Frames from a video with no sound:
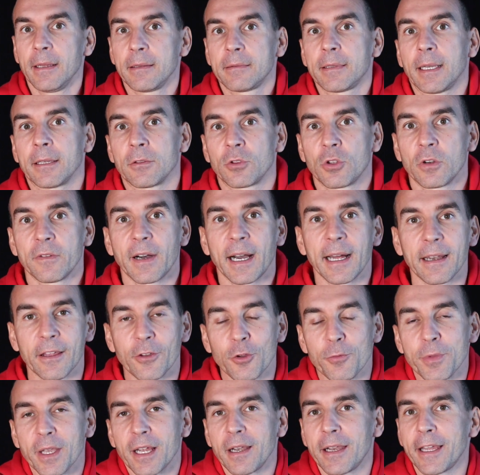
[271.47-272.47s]
tanto vale
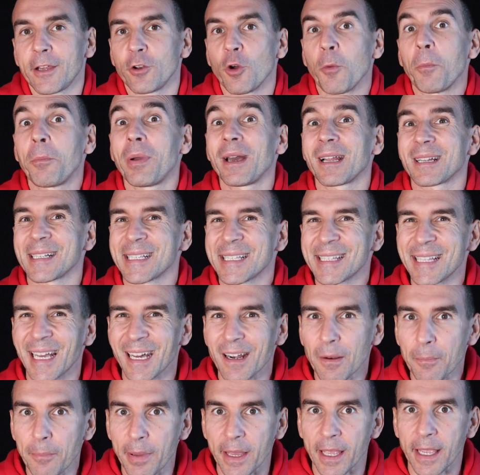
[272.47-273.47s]
io mi alleno per
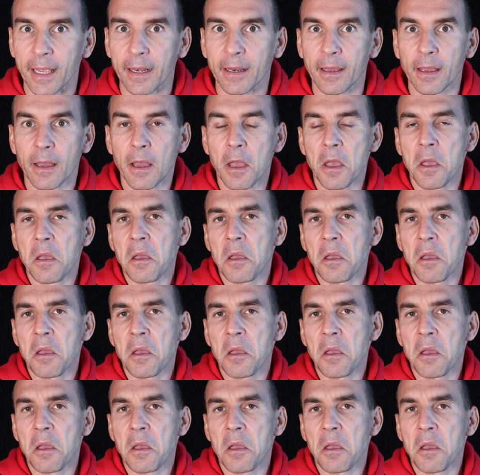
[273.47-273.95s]
star bene